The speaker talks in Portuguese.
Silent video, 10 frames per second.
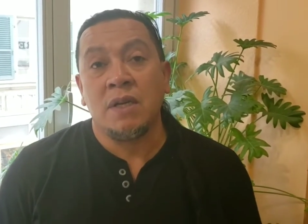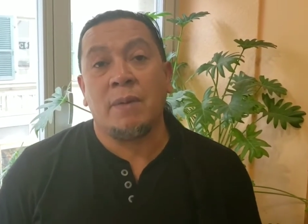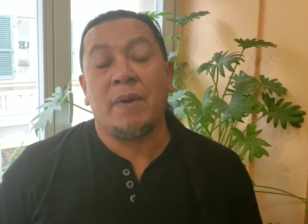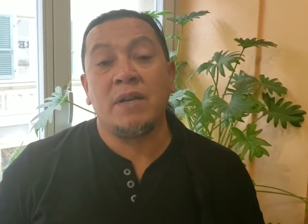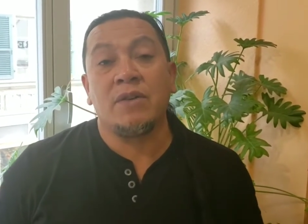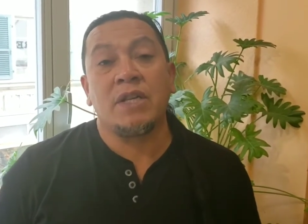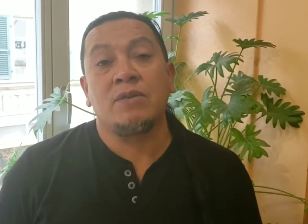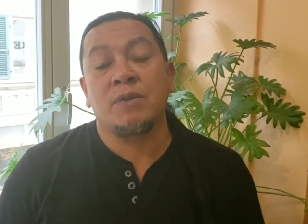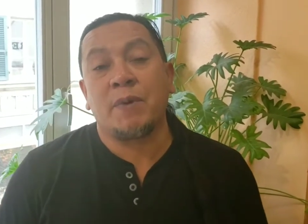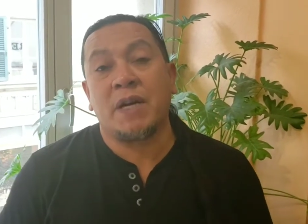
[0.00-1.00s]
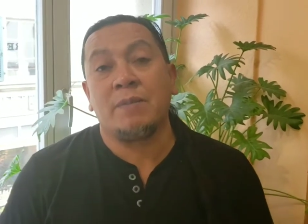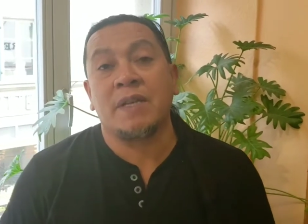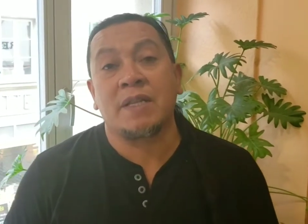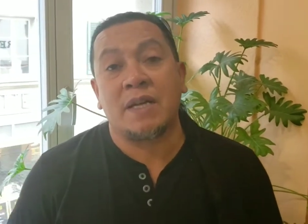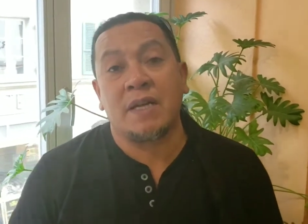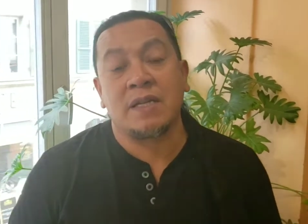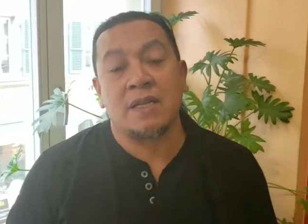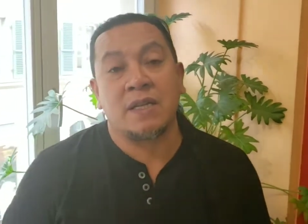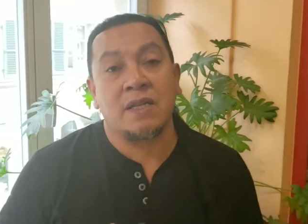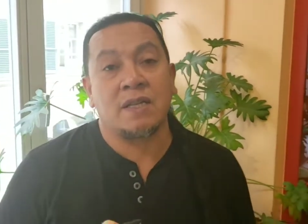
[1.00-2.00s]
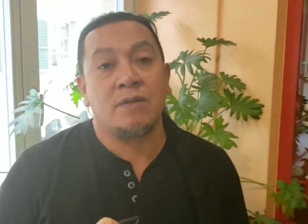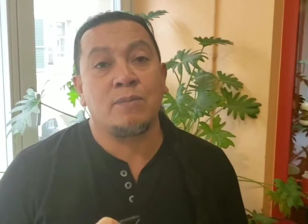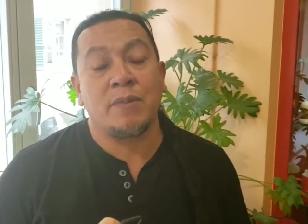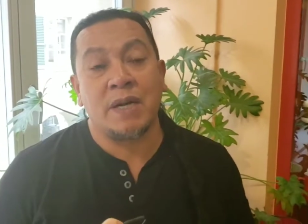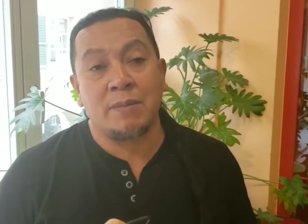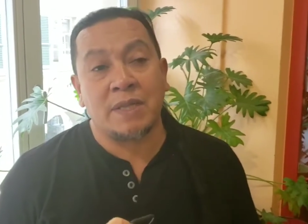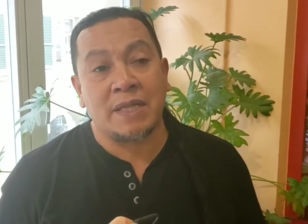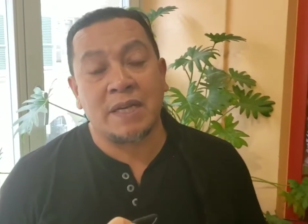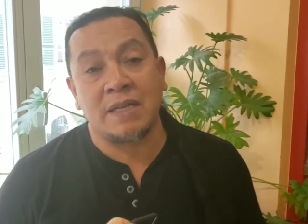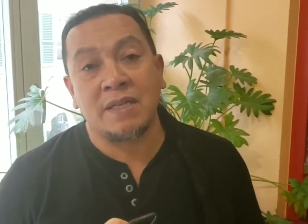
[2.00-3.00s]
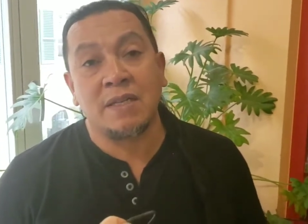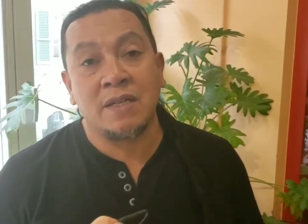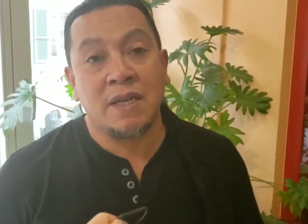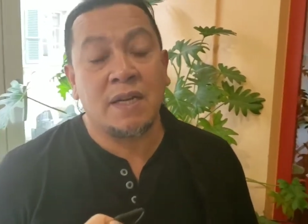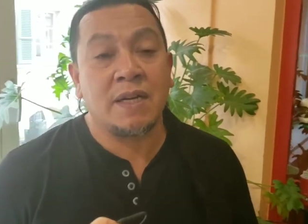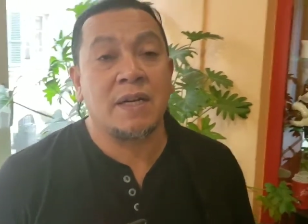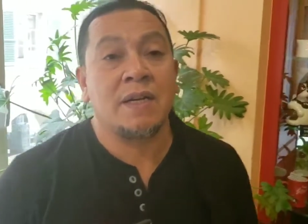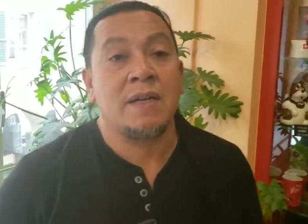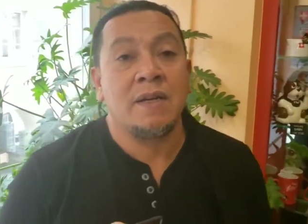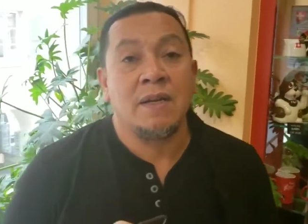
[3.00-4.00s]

e a maioria dos parlamentares aqui são parlamentares de esquerda,